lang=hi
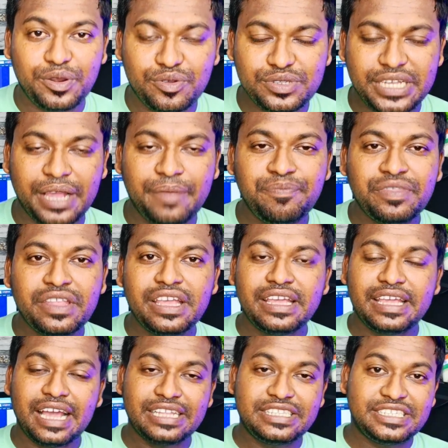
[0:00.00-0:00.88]
जाए या
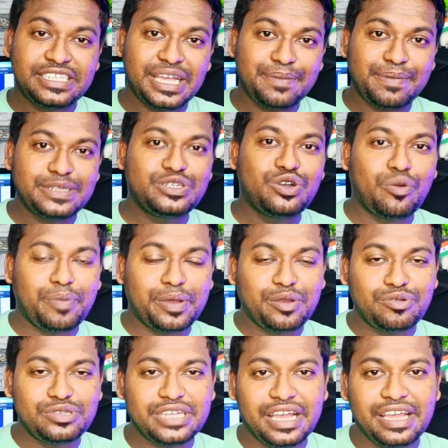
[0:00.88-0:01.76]
छह बजे ओपन हो
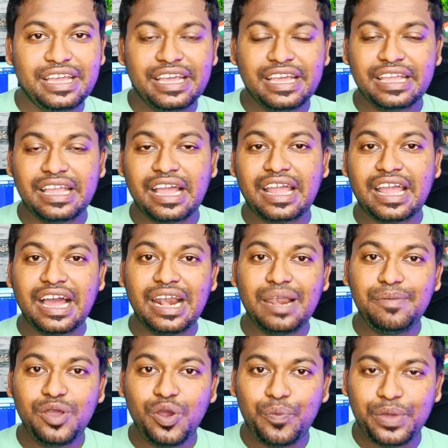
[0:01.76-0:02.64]
जाए या कल भी
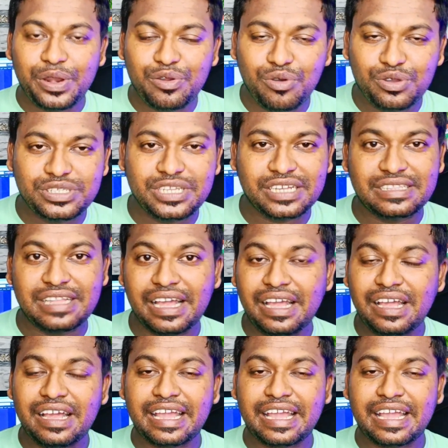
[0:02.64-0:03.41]
ओपन हो सकता है